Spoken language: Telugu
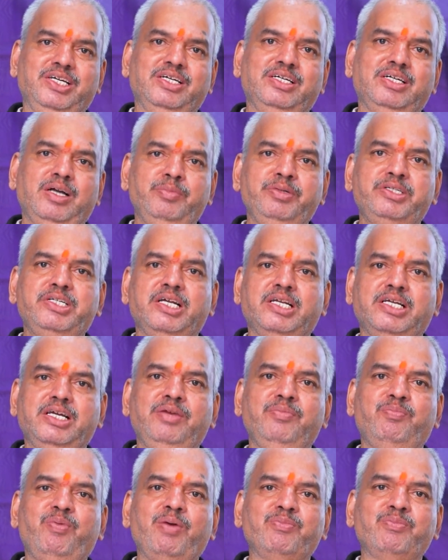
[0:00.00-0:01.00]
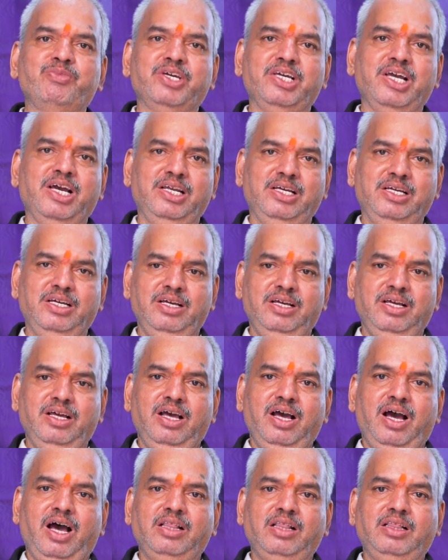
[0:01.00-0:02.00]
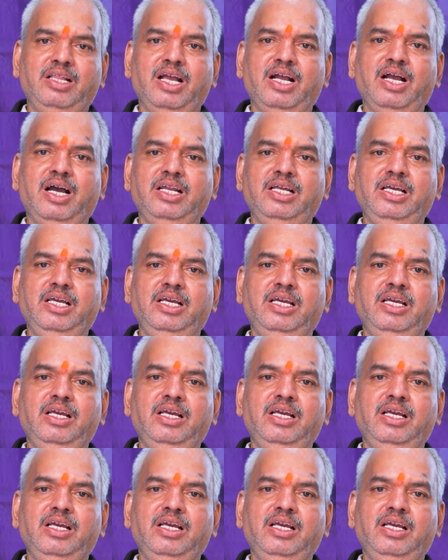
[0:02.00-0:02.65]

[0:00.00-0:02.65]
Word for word: కమిషనర్కి ఇన్ఫామ్ చేయాలి అంతేగాని